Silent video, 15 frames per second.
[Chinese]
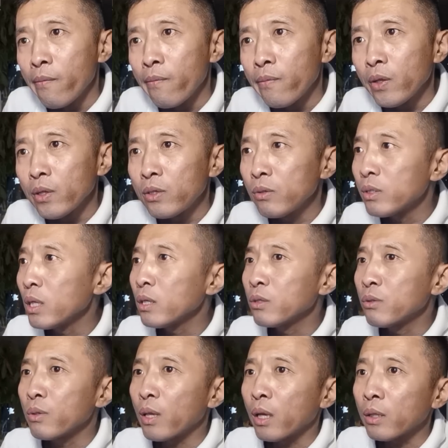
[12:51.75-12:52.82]
那就这个
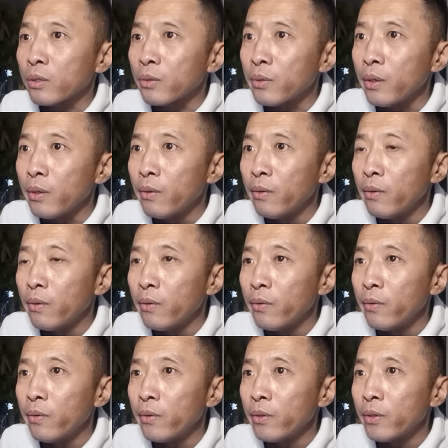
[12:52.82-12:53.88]
最大的仇人，
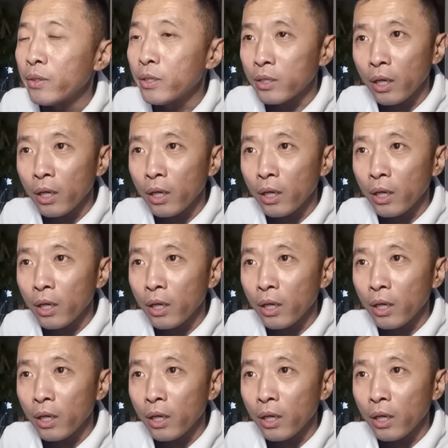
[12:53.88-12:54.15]
警